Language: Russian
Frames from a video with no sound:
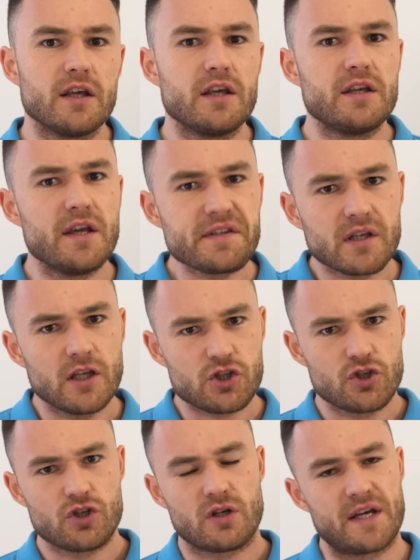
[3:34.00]
И есть,
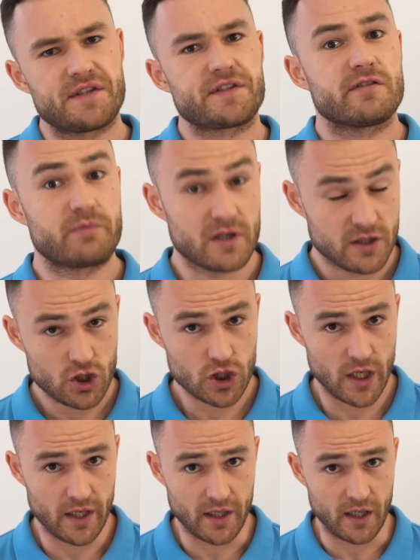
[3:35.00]
конечно же, разница в
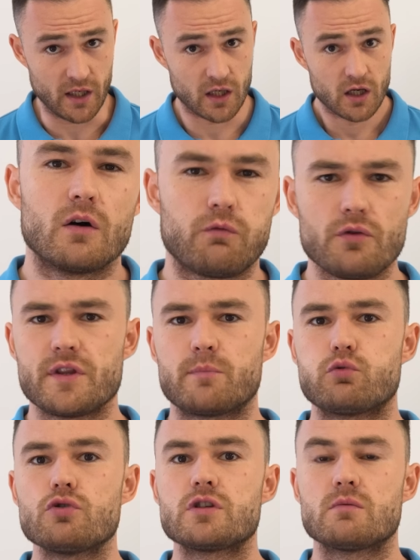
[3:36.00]
произношении. Вот,
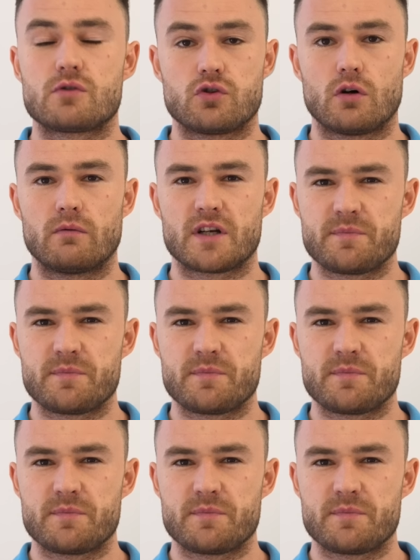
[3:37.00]
допустим, слово